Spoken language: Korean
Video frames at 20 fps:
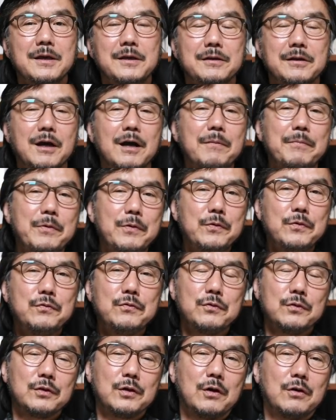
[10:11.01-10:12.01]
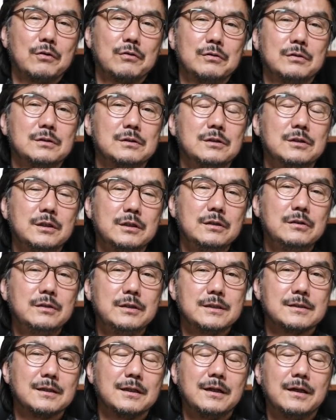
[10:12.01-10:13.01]
영화배우로 나오는 그 흑인들
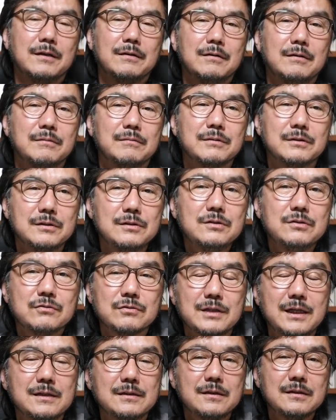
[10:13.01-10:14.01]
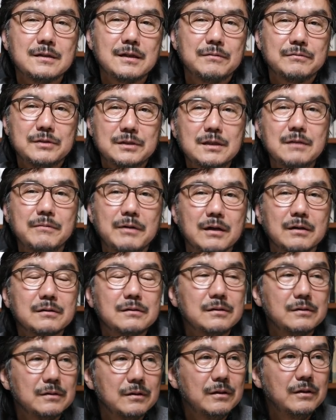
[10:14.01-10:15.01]
있잖아요. 그런 식으로 잘생긴 사람 진짜
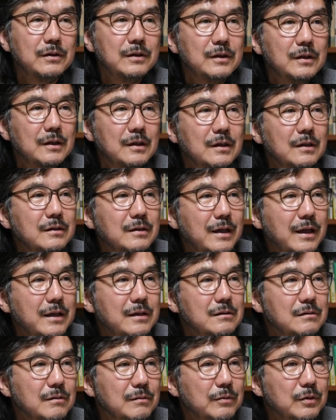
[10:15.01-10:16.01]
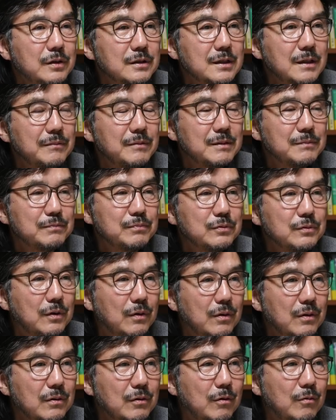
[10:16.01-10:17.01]
많거든요. 근데 애들도 보니 참
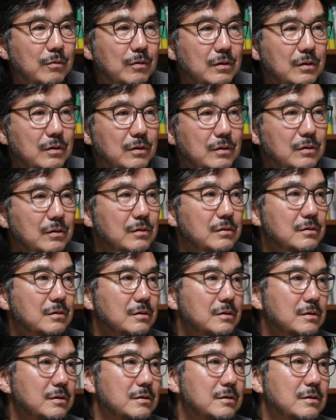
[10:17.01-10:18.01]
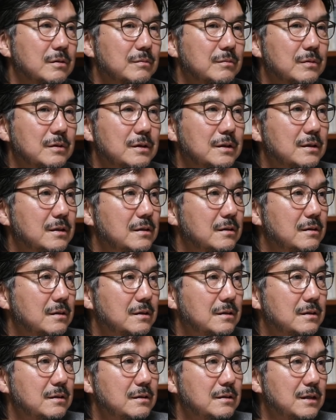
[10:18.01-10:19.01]
이쁘고, 참
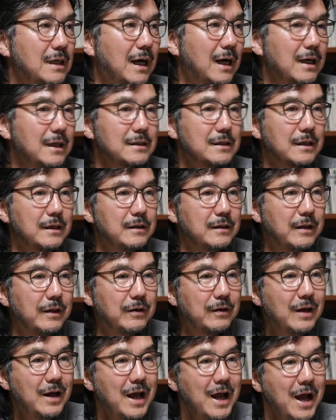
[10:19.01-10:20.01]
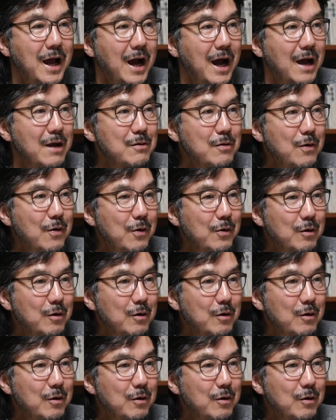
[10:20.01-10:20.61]
장하게 생겼네요. 아이고,